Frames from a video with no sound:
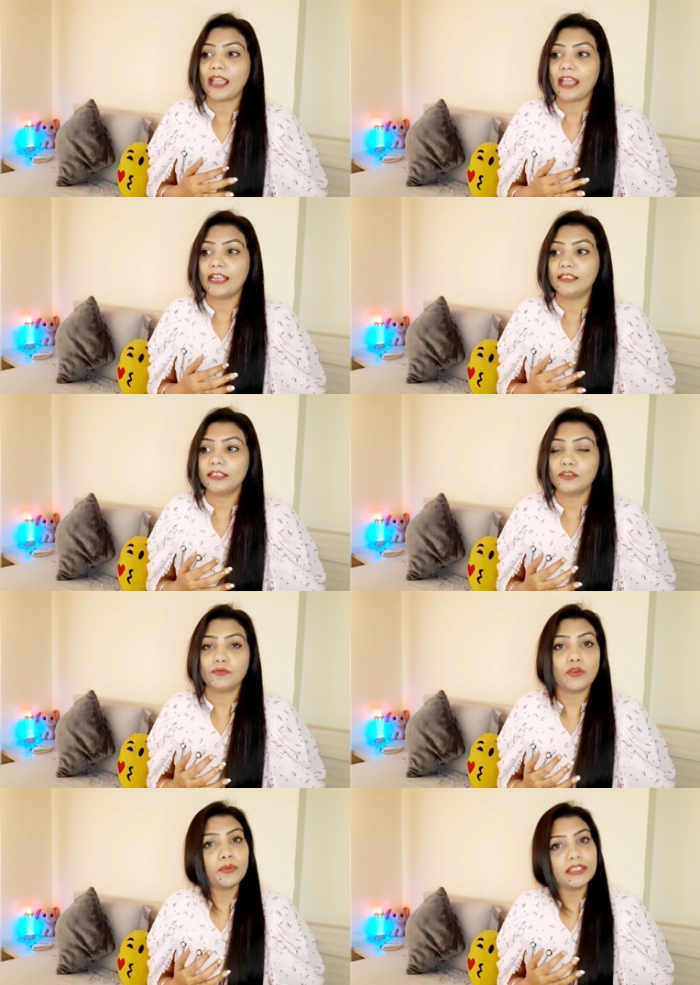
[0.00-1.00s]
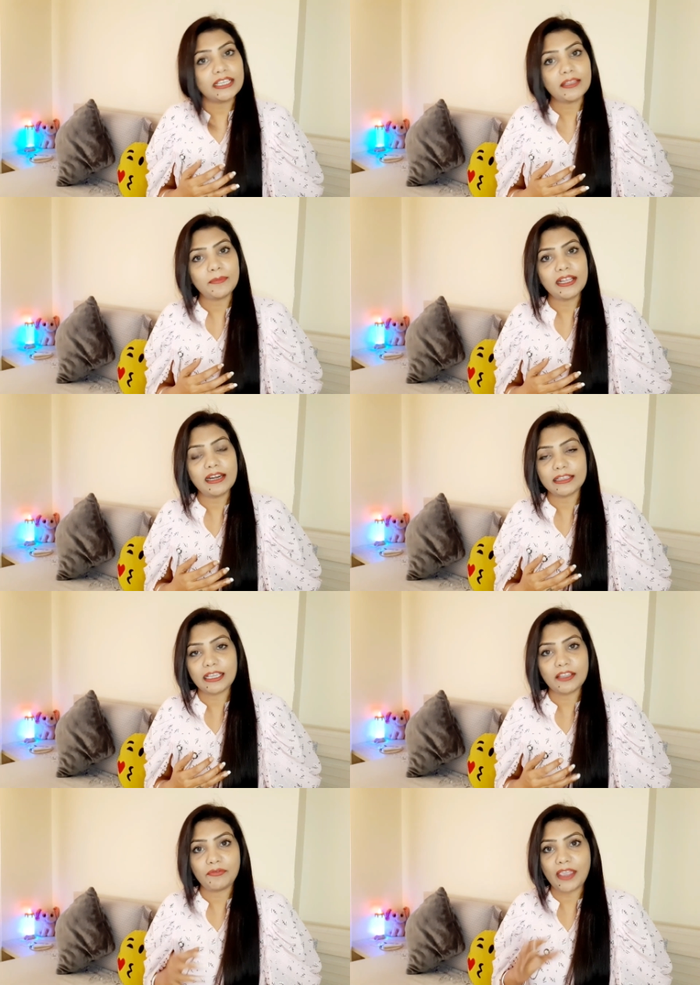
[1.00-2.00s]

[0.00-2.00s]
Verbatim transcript: एंड uh, वो मुझे एकदम रियल लगता है कि